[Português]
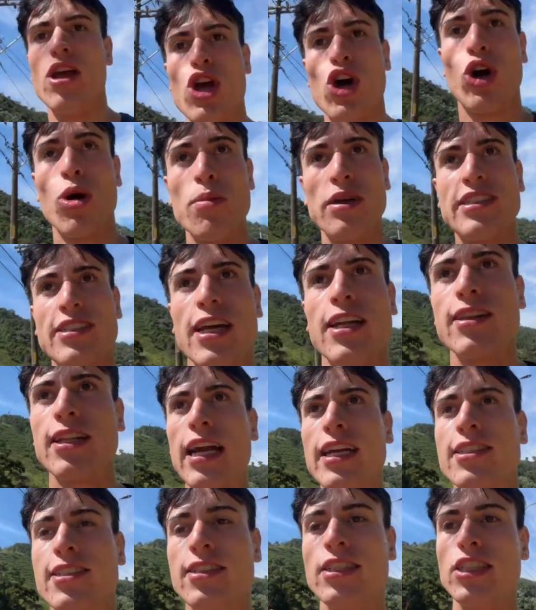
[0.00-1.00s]
Eu comecei a entrar
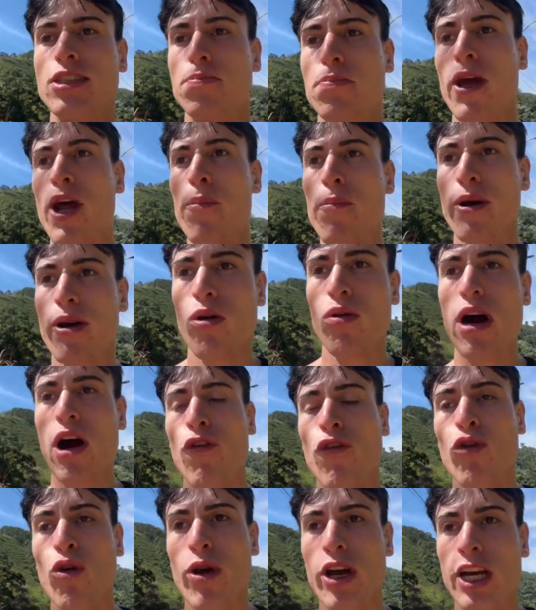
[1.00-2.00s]
em desespero porque o carro
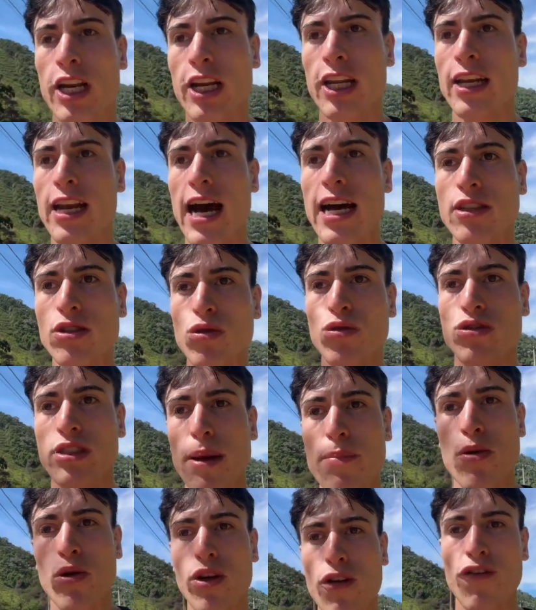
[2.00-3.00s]
ficou inclinado, eu não
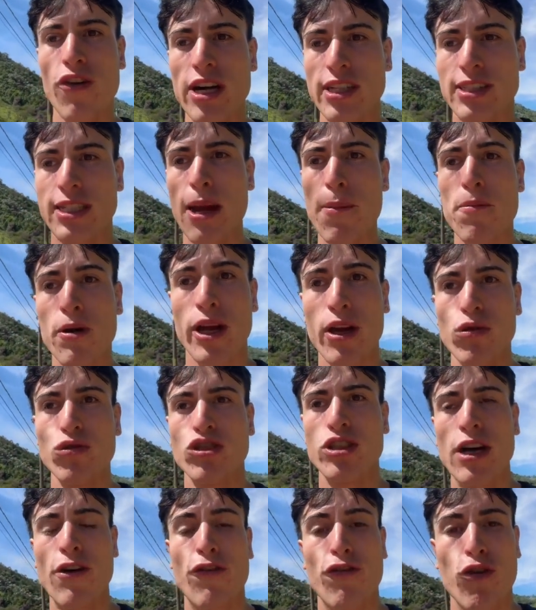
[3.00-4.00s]
sabia o que fazer, porque eu não
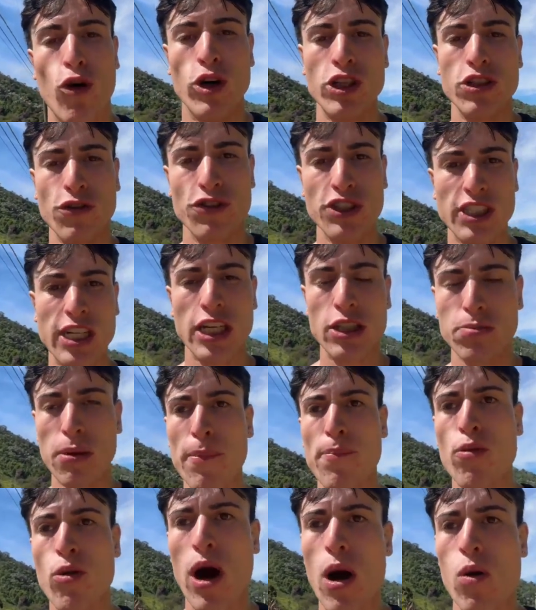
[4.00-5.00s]
tinha força suficiente para
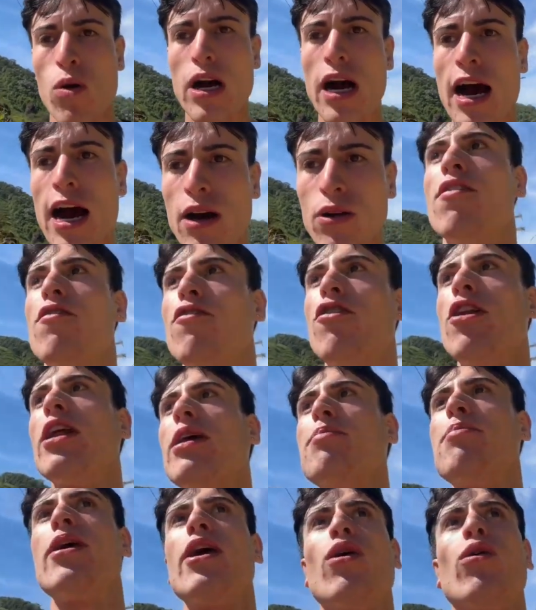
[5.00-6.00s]
empurrar o carro. Falei,
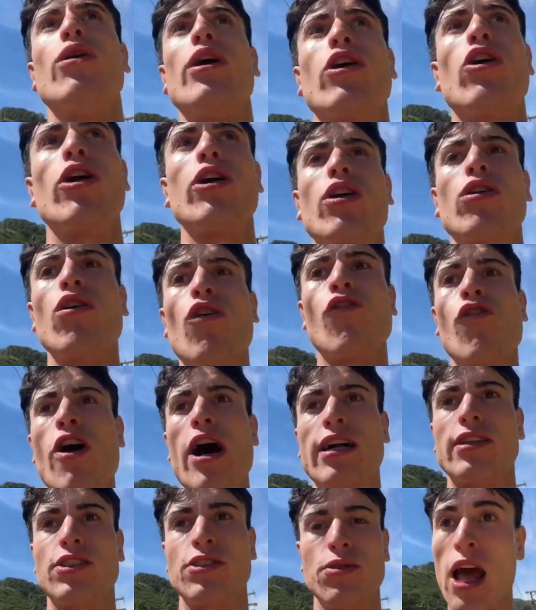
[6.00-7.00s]
meu, e agora o que, que eu
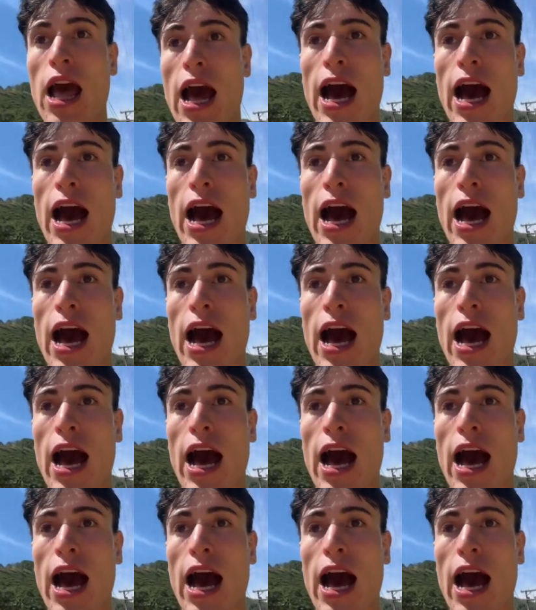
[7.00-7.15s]
faço?